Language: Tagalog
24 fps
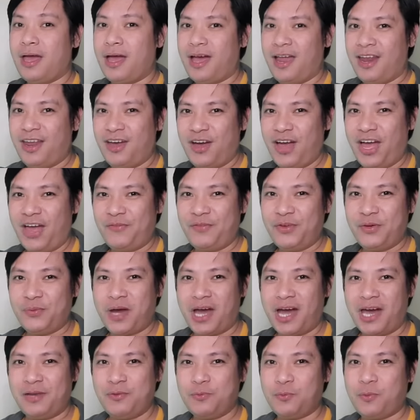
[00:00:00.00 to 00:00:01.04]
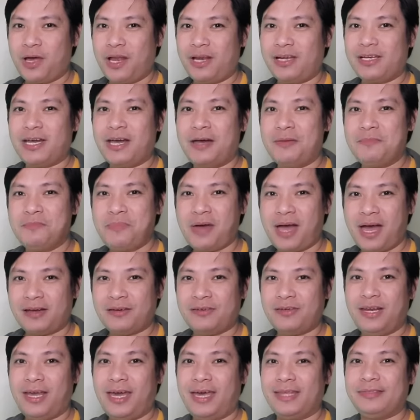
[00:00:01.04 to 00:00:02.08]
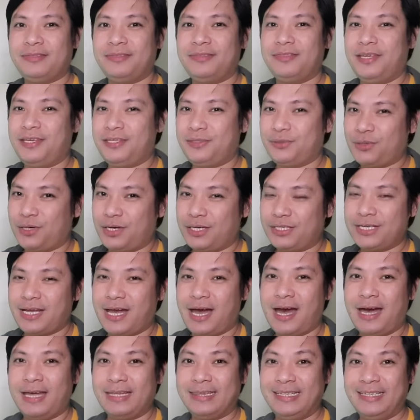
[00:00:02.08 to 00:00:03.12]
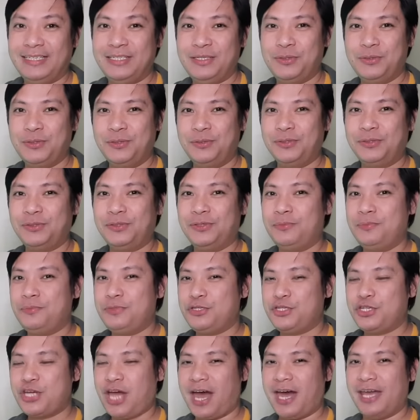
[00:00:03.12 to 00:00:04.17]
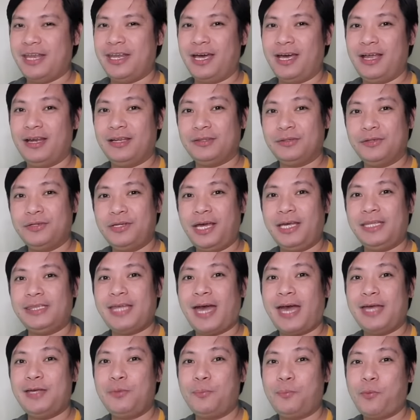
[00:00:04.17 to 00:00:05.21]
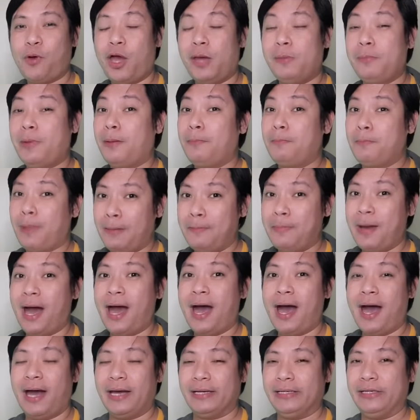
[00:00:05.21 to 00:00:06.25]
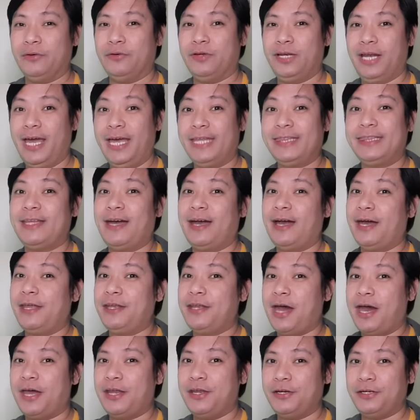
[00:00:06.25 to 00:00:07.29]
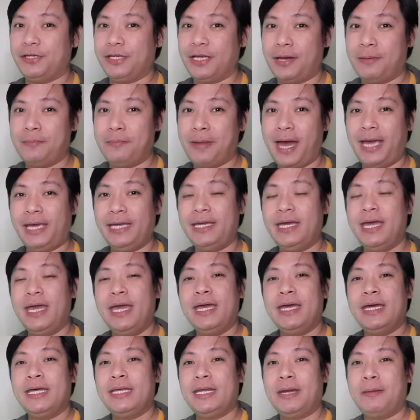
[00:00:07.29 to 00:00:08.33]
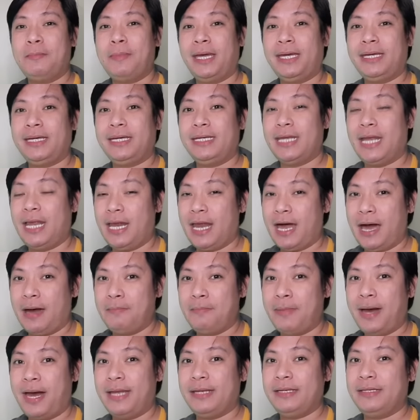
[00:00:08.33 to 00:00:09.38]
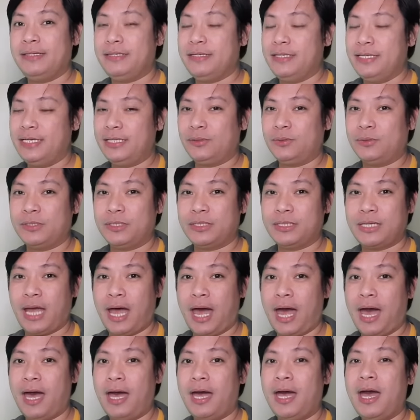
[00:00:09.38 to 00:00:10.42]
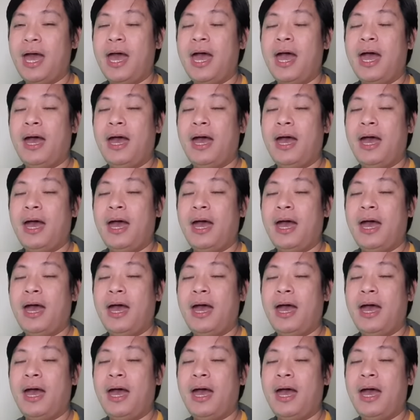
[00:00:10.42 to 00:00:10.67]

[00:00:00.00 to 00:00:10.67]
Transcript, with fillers: Hello everyone! Welcome back ulit dito sa ating YouTube channel. Today tayo po ay magbabahagi ulit ng another gabay na may kinalaman dito sa